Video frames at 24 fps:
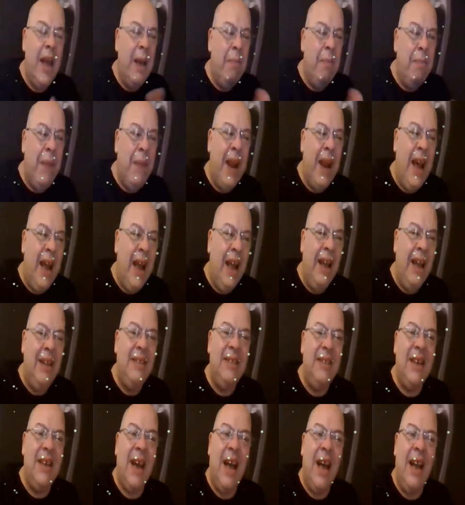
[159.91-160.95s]
مرحله
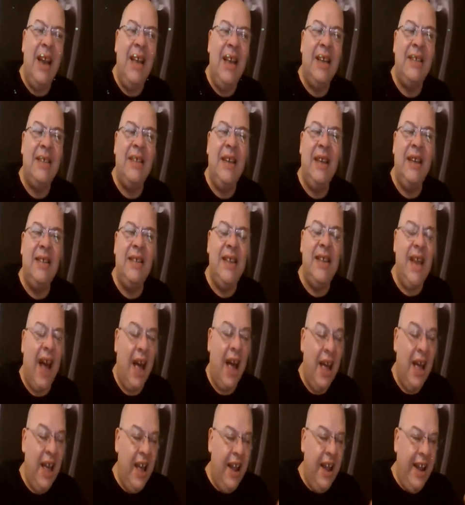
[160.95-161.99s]
انتقاليه
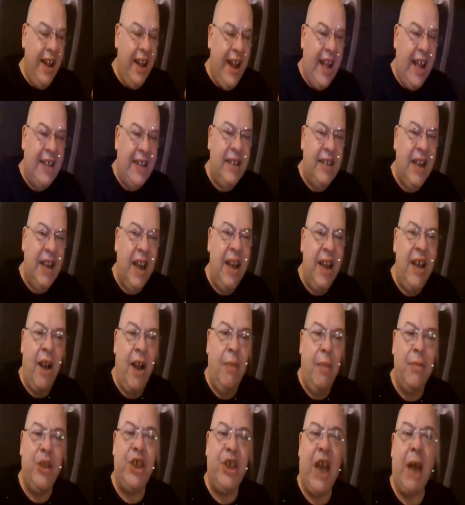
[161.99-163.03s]
سياسيه ناس
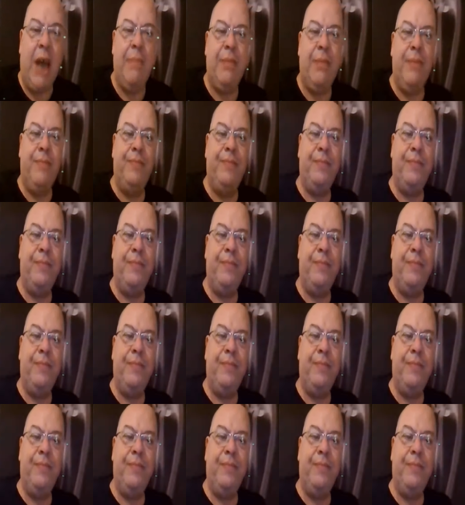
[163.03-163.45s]
يخيرهم الشعب